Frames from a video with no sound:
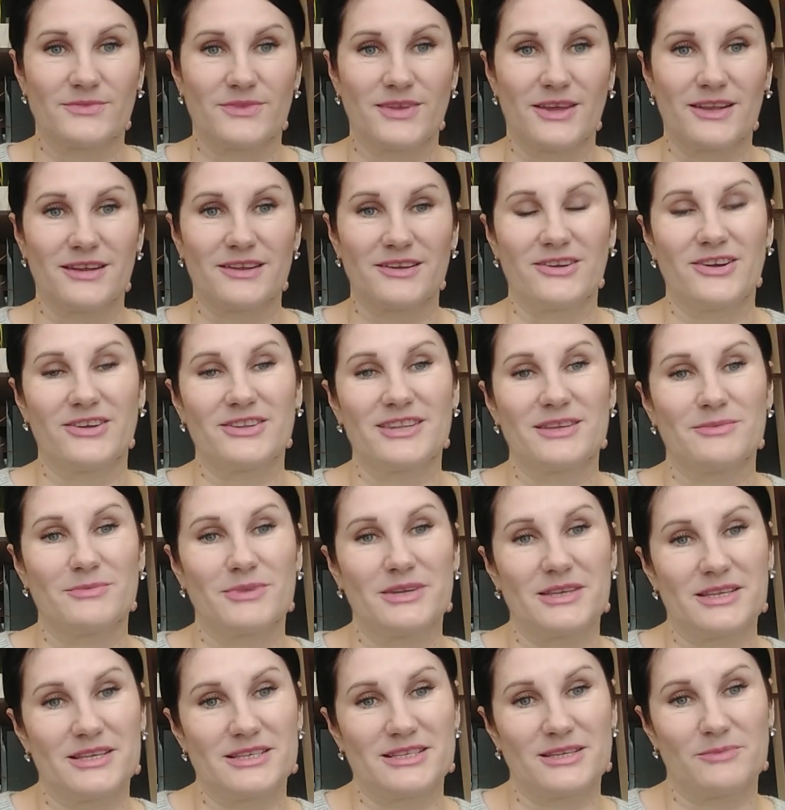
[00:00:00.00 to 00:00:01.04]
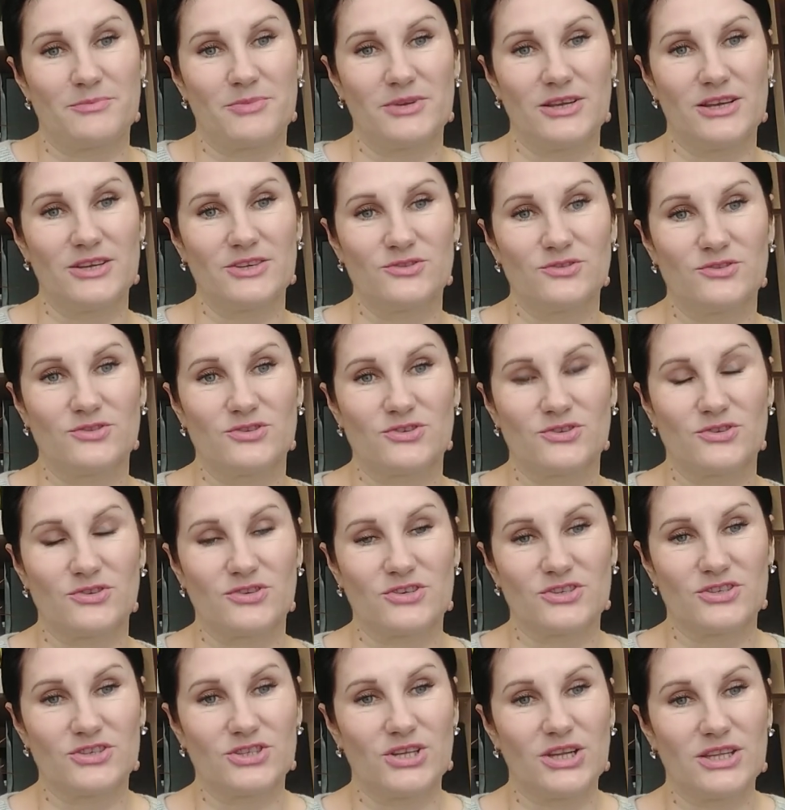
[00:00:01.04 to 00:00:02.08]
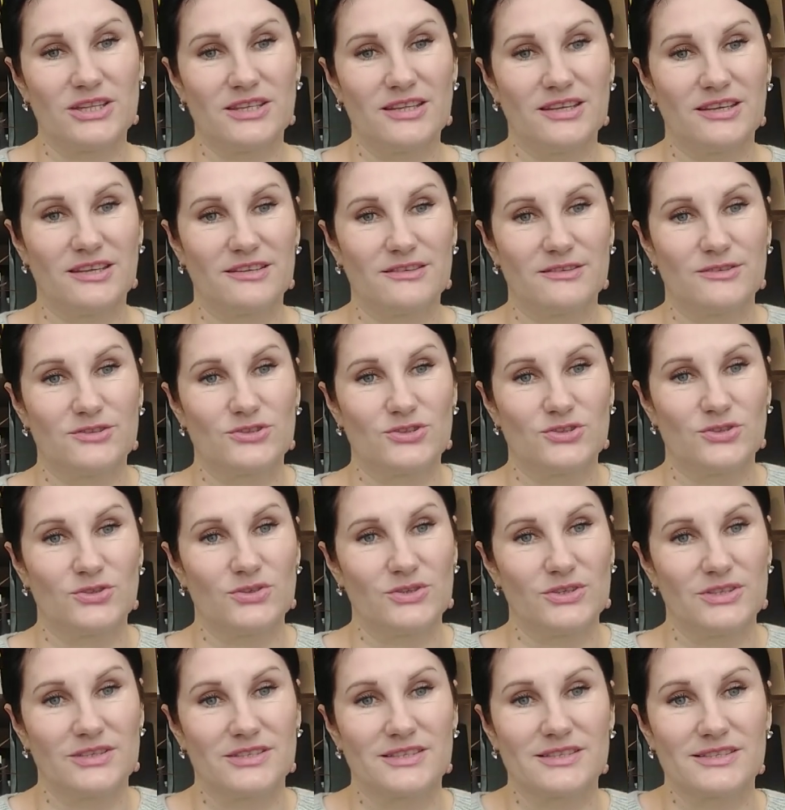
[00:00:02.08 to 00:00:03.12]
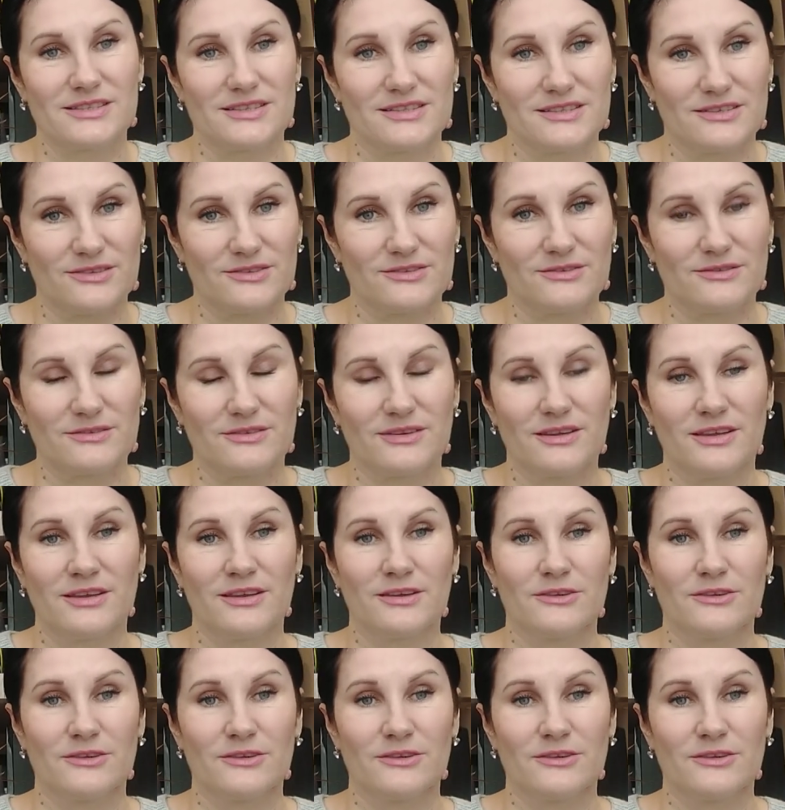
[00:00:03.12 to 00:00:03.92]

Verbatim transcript: тараканы мои запляшут, что решат, еще не знаю.